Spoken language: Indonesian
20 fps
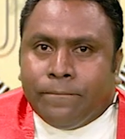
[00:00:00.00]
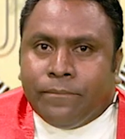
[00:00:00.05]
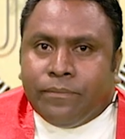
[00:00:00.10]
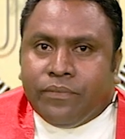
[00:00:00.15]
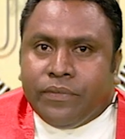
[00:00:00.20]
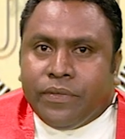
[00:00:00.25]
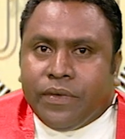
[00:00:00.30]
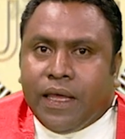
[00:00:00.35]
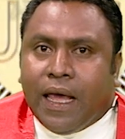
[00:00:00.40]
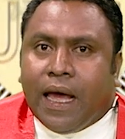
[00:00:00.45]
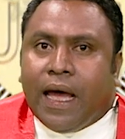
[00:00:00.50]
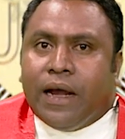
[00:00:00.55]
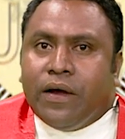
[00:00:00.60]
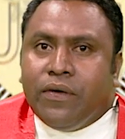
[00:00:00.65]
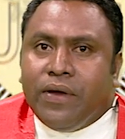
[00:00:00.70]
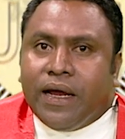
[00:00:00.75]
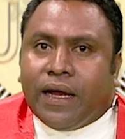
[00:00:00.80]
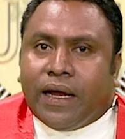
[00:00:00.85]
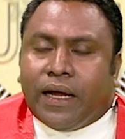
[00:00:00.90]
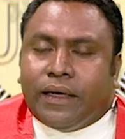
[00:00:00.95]
Nia
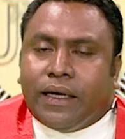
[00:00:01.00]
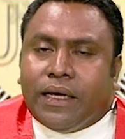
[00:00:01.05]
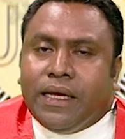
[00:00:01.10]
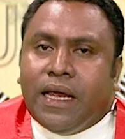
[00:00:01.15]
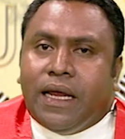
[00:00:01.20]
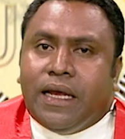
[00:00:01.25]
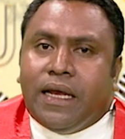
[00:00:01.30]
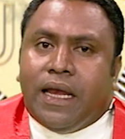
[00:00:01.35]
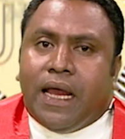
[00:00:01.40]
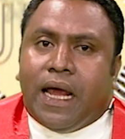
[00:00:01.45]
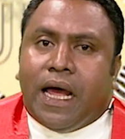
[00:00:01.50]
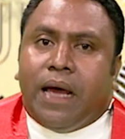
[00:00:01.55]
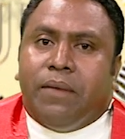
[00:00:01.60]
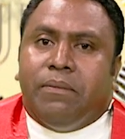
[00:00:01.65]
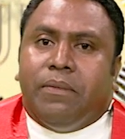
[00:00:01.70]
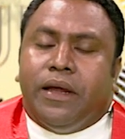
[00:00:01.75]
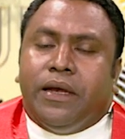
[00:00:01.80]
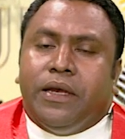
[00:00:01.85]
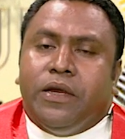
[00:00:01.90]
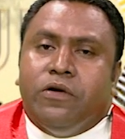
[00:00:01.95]
hanoin kata ia ini
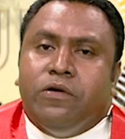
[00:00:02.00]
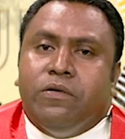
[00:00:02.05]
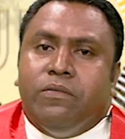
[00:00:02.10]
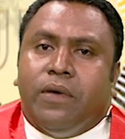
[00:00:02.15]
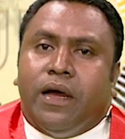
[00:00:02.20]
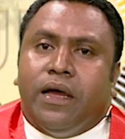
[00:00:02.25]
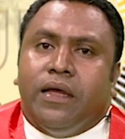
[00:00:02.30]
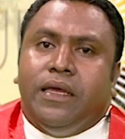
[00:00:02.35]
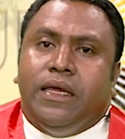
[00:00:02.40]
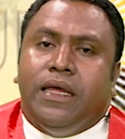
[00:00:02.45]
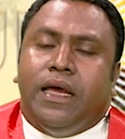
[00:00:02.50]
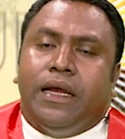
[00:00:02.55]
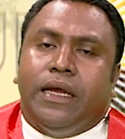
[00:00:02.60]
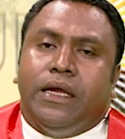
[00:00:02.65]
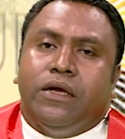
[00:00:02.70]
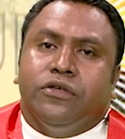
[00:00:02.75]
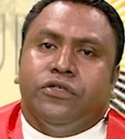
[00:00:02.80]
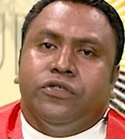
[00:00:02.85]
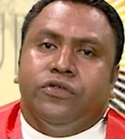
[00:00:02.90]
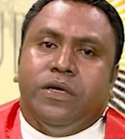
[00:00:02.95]
aman neuma ia
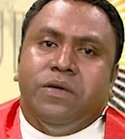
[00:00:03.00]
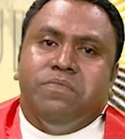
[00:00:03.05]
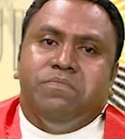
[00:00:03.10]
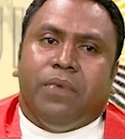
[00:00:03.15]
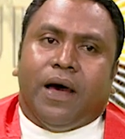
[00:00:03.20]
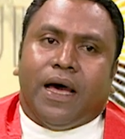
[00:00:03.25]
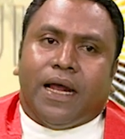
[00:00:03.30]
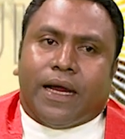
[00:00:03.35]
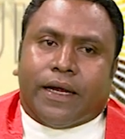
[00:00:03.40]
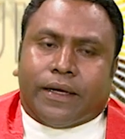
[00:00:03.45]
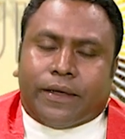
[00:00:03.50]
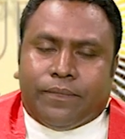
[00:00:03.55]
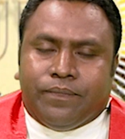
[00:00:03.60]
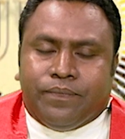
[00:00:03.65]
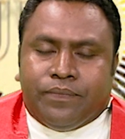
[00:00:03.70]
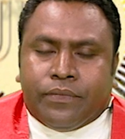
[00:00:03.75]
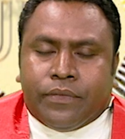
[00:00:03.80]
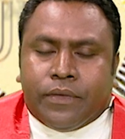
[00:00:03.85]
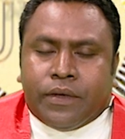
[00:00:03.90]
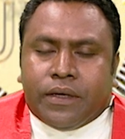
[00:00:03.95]
riku barak
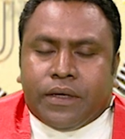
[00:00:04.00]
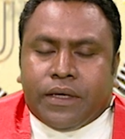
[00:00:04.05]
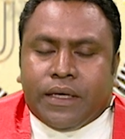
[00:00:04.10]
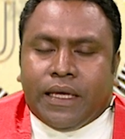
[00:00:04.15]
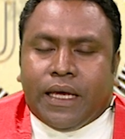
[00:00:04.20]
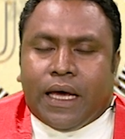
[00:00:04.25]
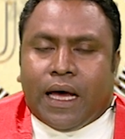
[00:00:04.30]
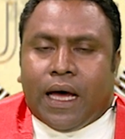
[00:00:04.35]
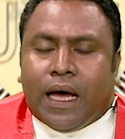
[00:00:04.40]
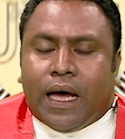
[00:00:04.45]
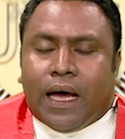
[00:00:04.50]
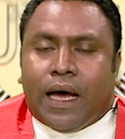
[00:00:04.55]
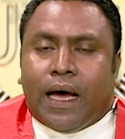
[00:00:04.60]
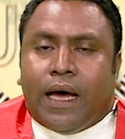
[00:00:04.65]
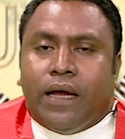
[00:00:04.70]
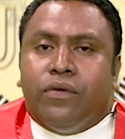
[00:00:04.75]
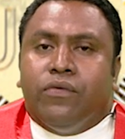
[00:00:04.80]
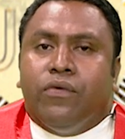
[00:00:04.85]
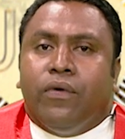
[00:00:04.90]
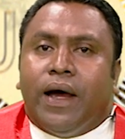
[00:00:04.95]
ia
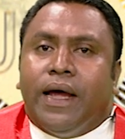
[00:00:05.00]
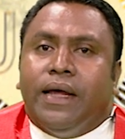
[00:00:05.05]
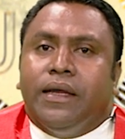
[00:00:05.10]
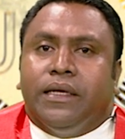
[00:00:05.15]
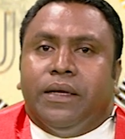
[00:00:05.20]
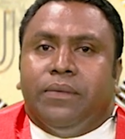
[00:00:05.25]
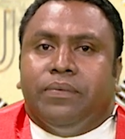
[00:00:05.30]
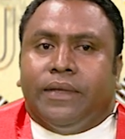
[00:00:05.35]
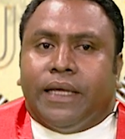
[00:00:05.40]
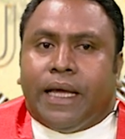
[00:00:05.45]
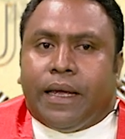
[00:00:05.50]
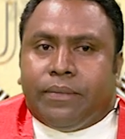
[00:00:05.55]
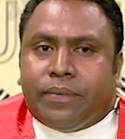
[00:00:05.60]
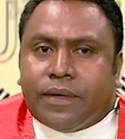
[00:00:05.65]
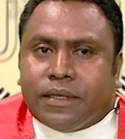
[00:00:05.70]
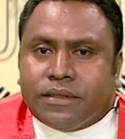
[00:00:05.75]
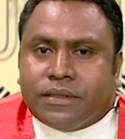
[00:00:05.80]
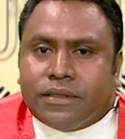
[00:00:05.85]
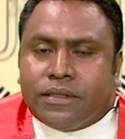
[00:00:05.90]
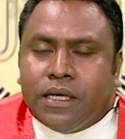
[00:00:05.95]
hahan wain tep
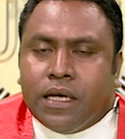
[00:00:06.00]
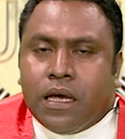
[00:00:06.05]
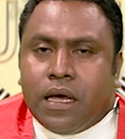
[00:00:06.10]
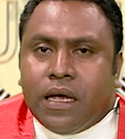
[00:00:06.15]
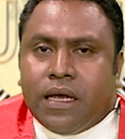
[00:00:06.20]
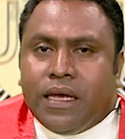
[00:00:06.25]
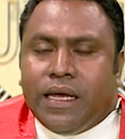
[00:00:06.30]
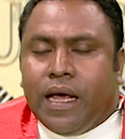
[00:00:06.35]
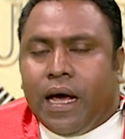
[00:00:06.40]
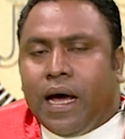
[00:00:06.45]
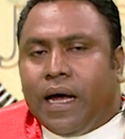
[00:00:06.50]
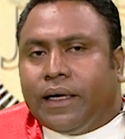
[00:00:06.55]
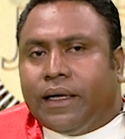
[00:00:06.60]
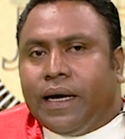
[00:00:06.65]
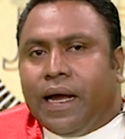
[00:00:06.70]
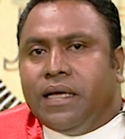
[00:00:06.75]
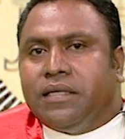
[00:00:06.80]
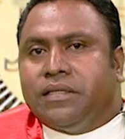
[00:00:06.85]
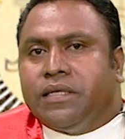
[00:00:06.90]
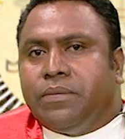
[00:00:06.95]
tebes, ia
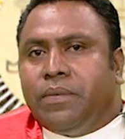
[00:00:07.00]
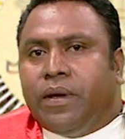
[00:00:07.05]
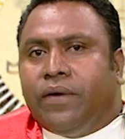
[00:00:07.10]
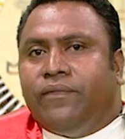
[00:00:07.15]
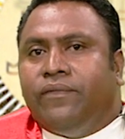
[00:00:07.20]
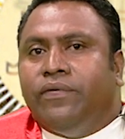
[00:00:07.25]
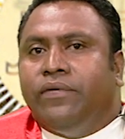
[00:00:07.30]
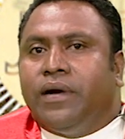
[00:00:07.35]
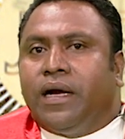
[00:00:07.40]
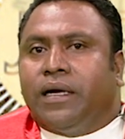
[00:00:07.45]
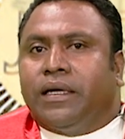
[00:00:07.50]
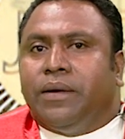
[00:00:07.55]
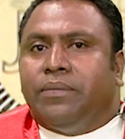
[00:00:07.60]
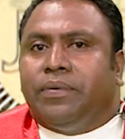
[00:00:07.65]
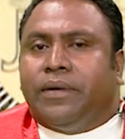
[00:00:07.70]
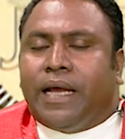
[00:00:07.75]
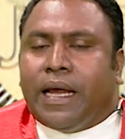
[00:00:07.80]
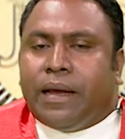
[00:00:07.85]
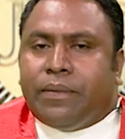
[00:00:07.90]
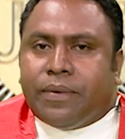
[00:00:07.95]
hatais nebe furak tep
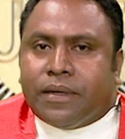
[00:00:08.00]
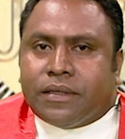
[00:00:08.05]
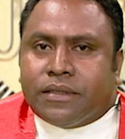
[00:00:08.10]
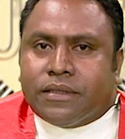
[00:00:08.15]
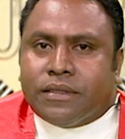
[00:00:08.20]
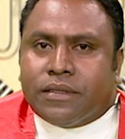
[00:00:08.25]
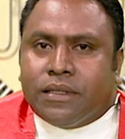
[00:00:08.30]
tebes,